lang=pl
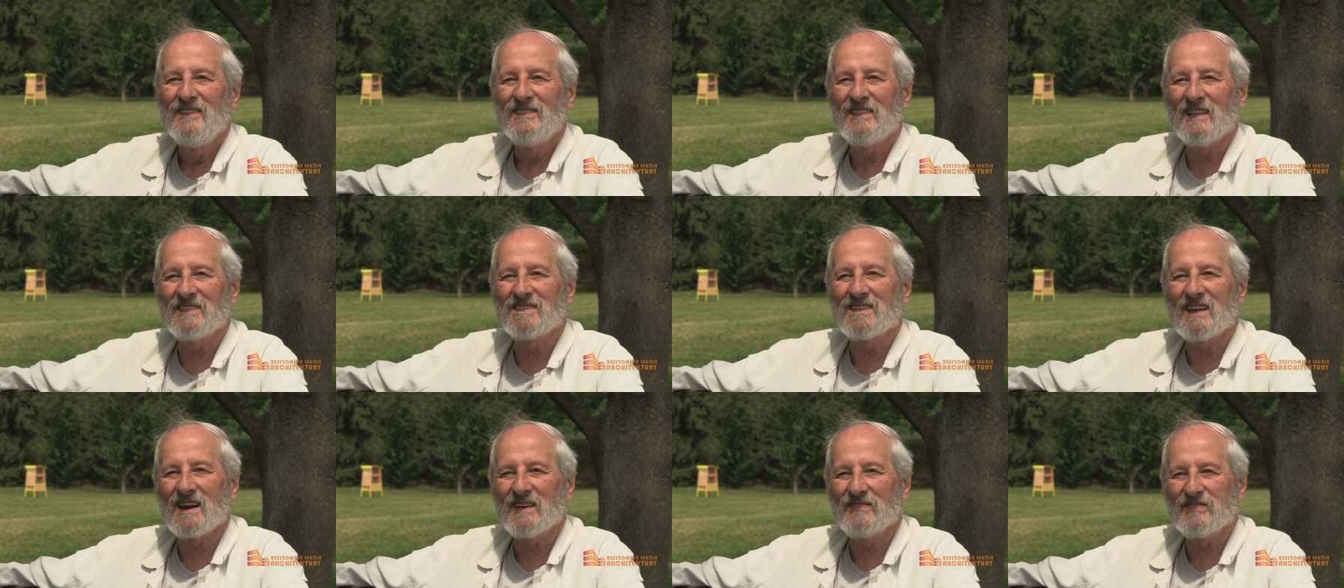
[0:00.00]

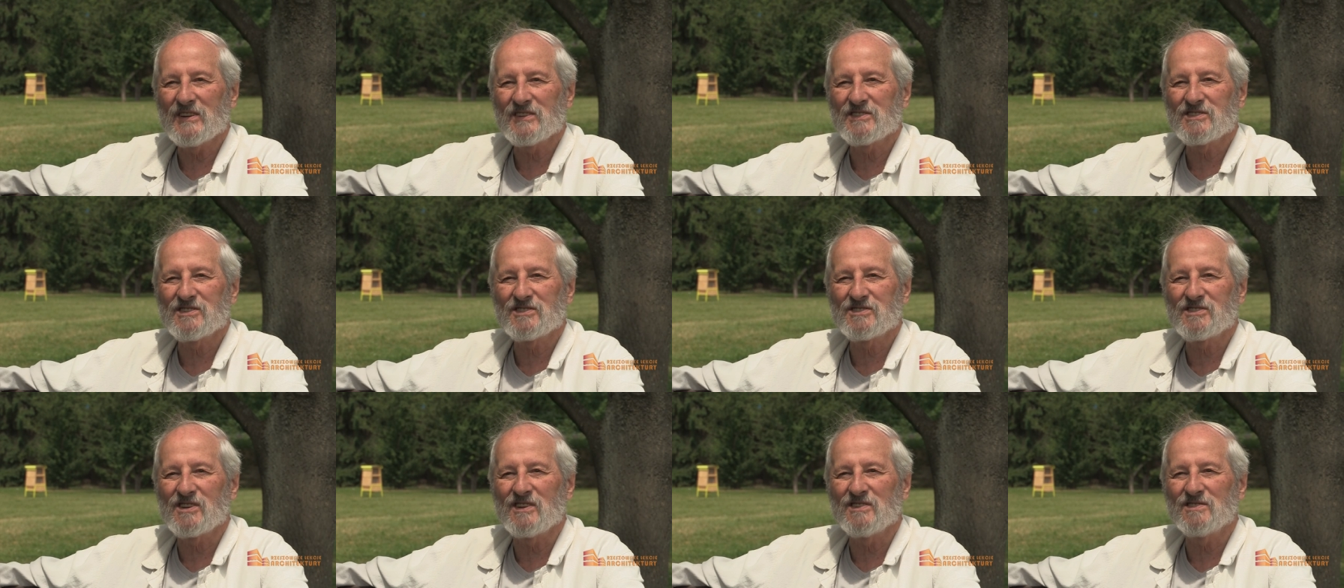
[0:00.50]
natrafia
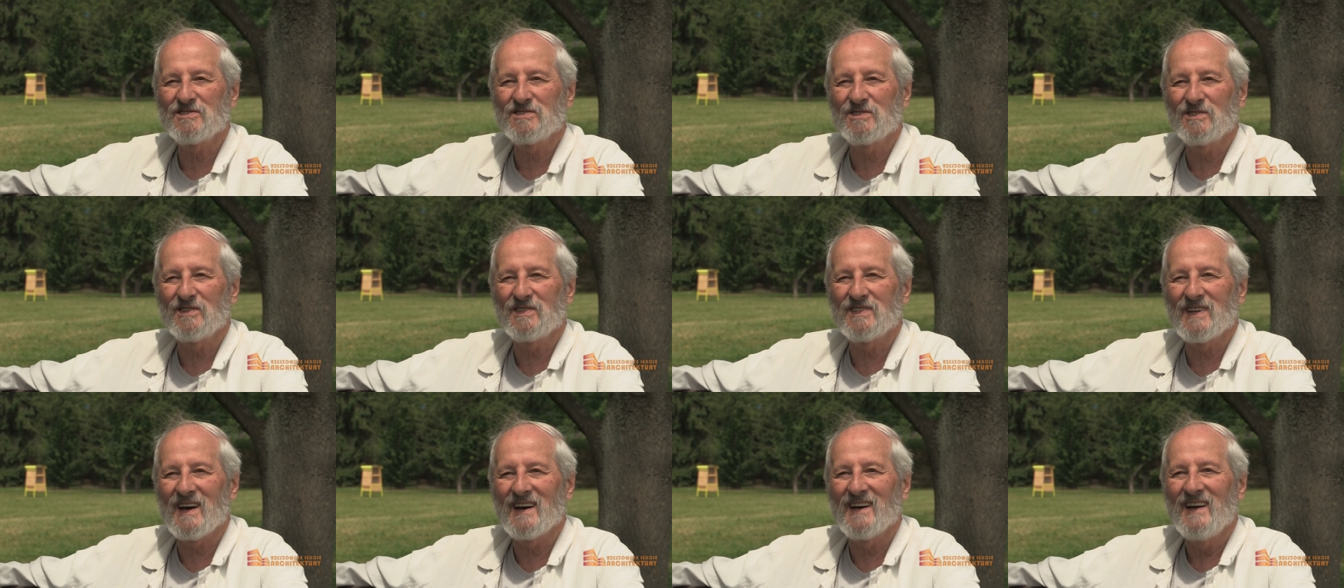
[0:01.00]
się
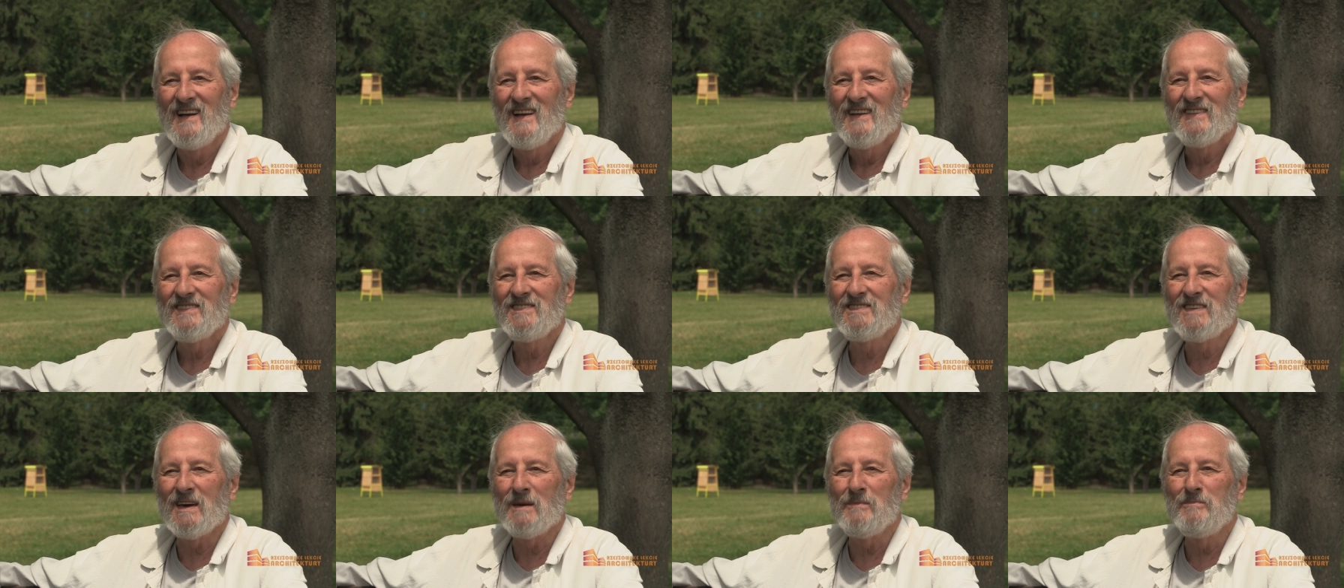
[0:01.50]
często na
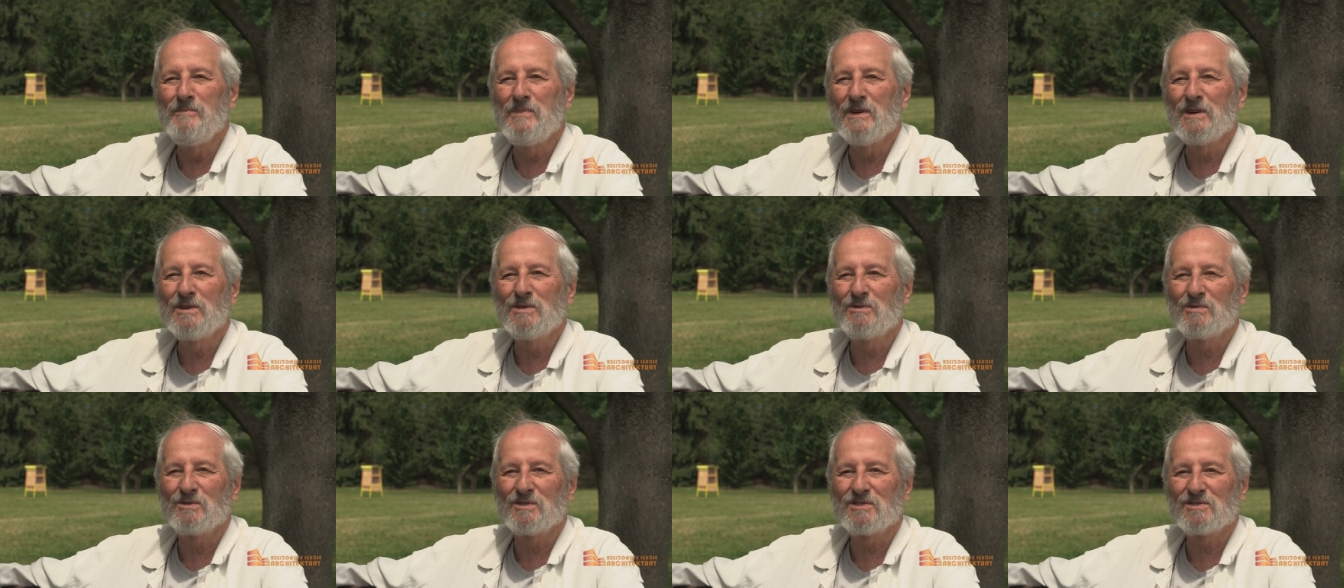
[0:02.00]
dęby,
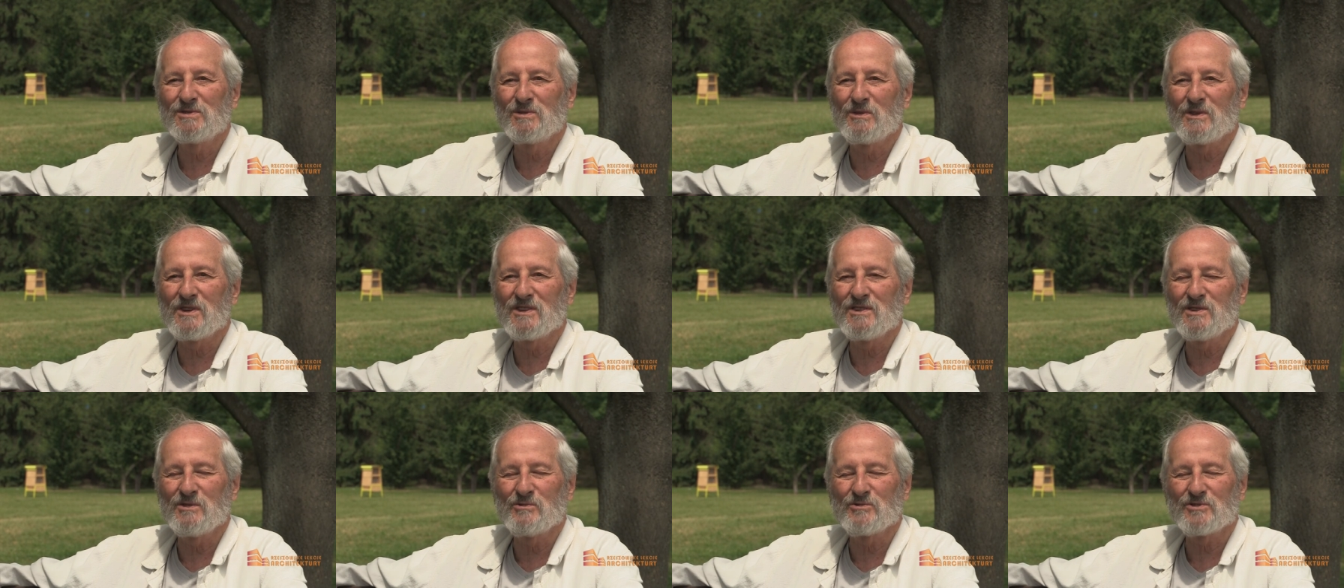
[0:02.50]
który, z
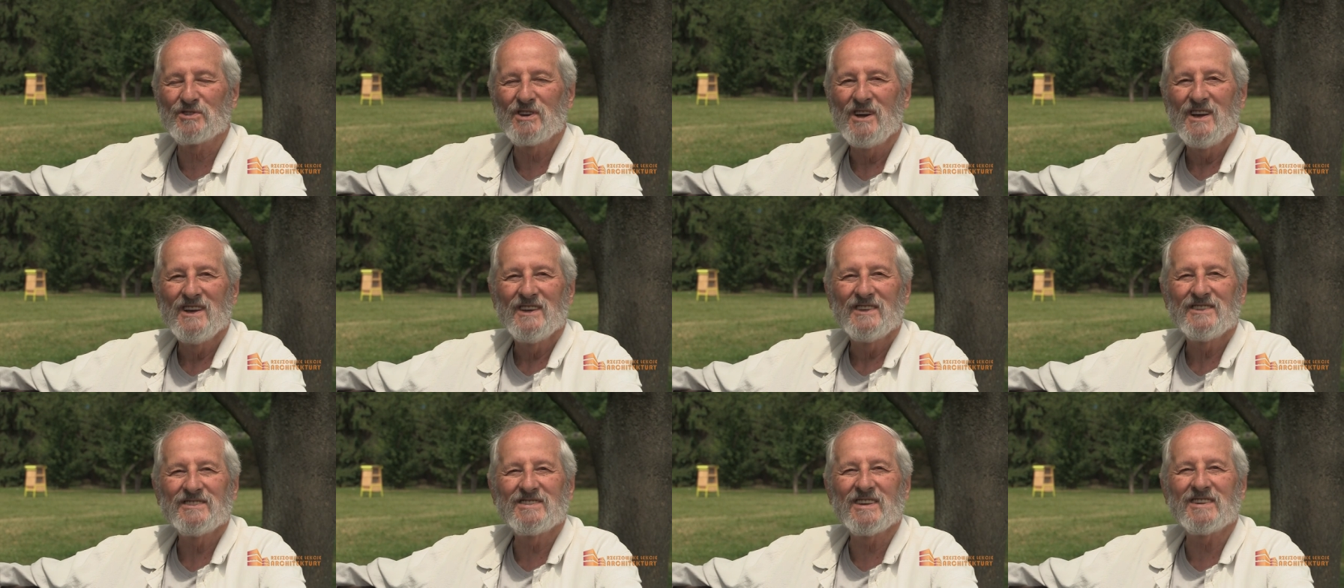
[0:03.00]
już
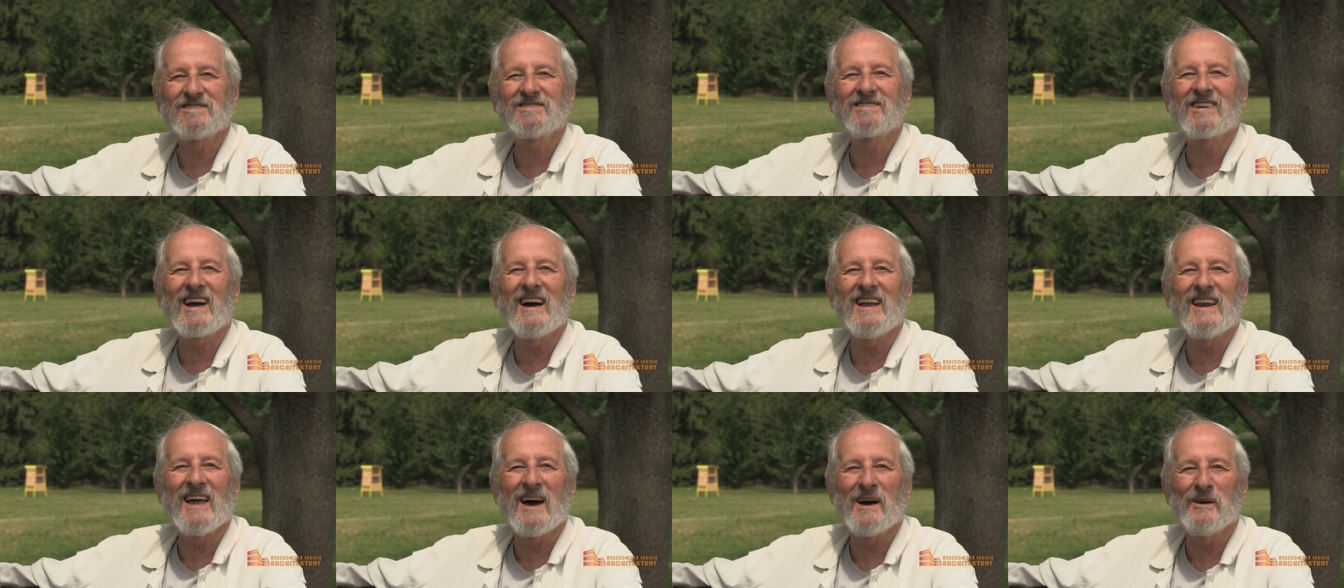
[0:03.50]

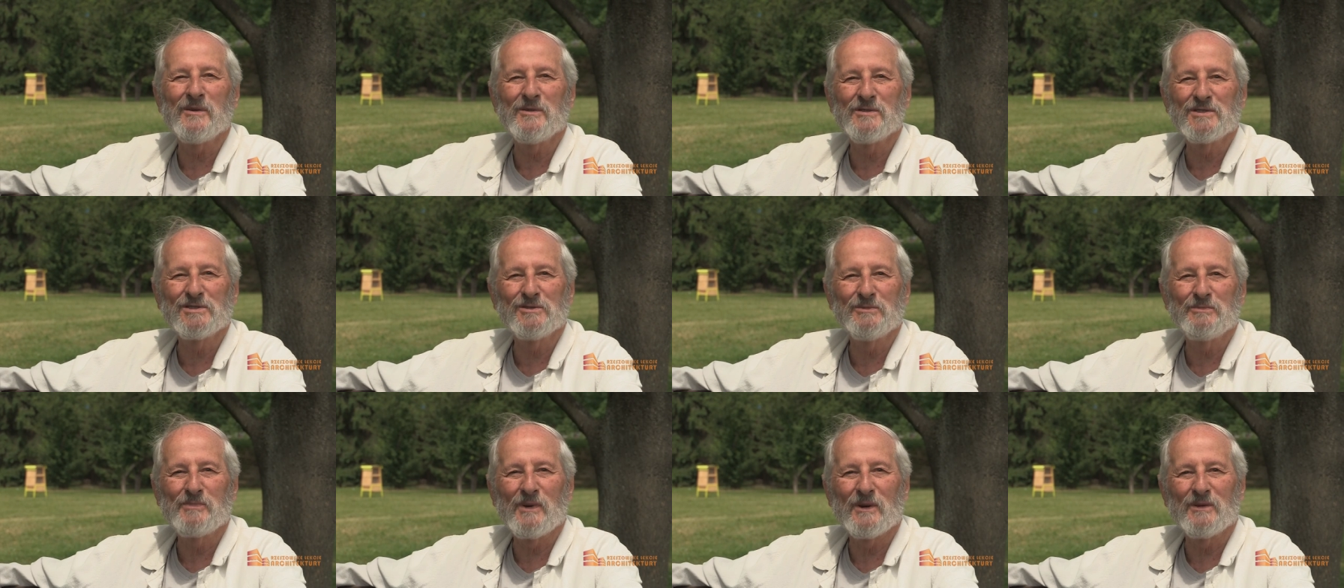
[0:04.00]
zeskalały
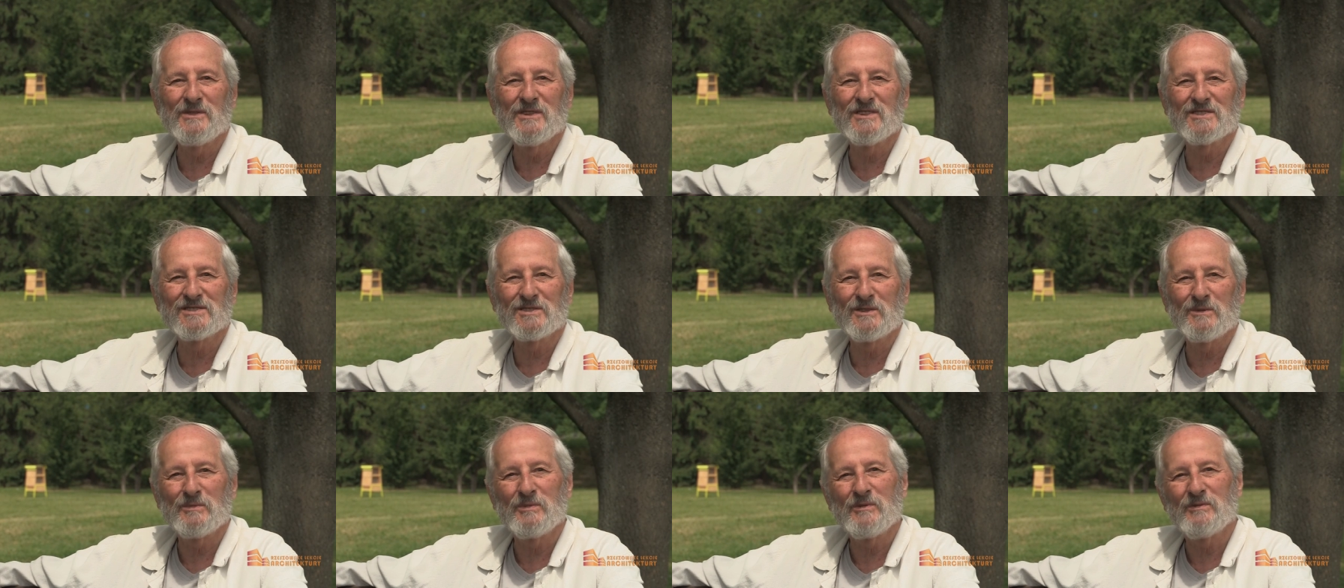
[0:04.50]
zupełnie,
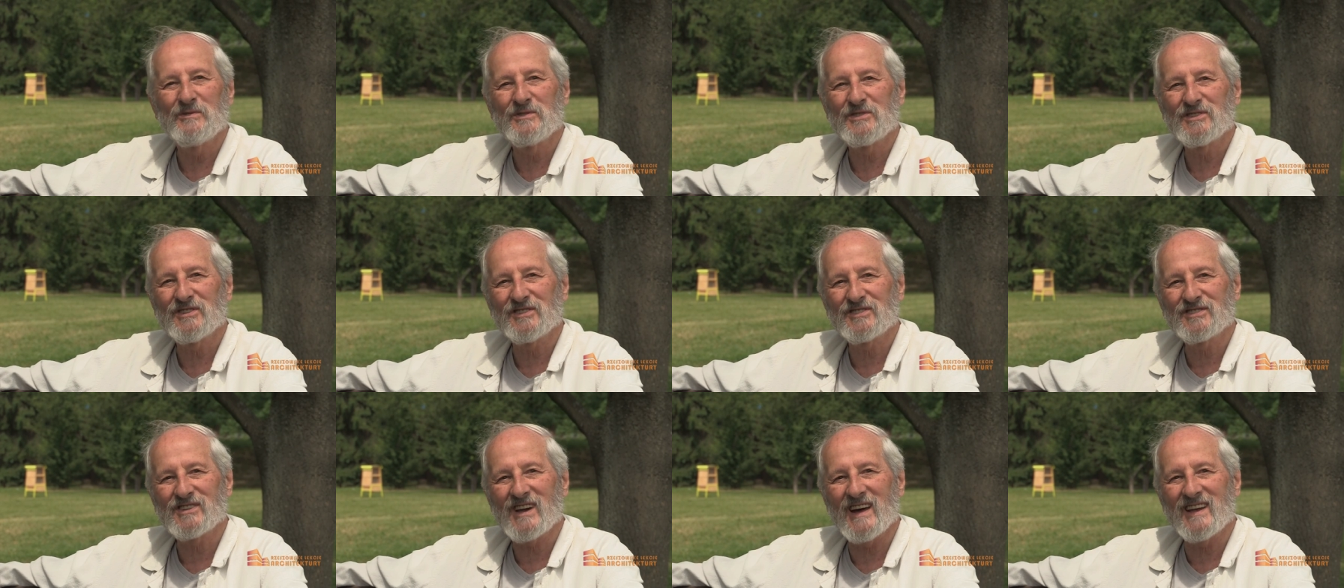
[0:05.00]
zrobiły
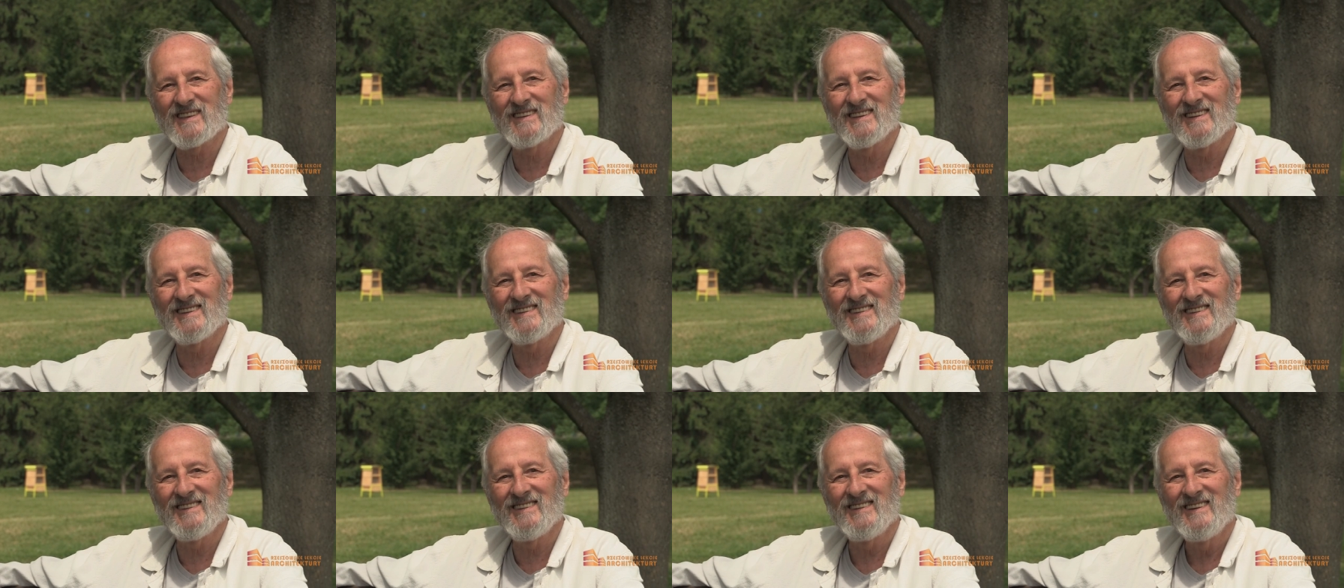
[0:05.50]
się
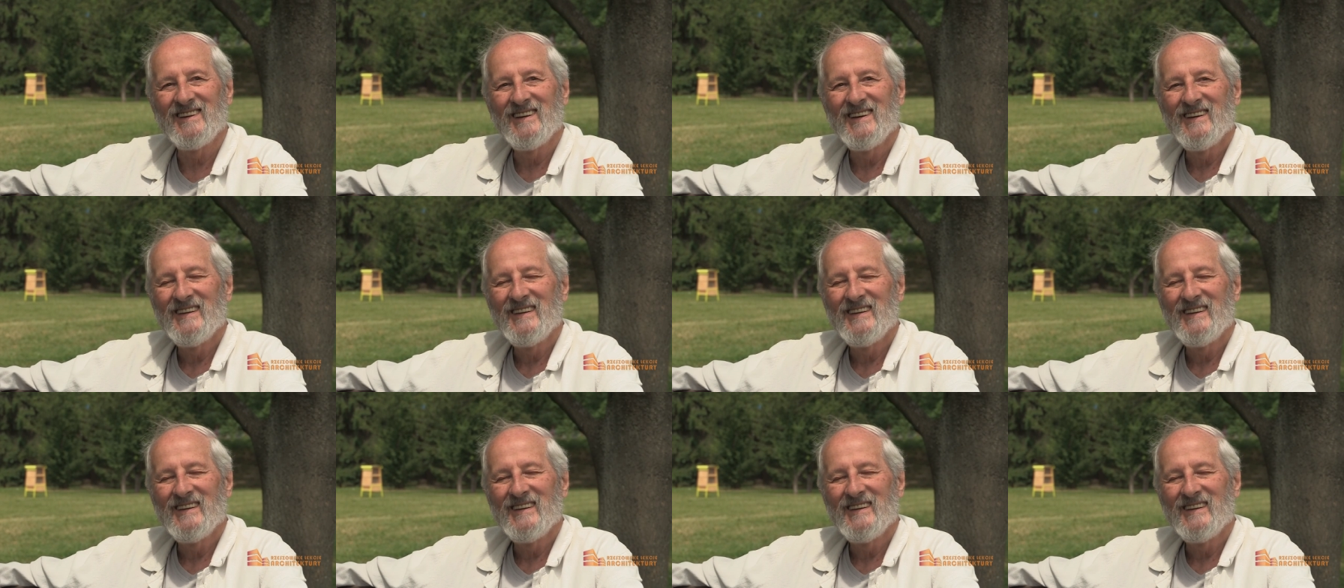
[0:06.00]
czarne i,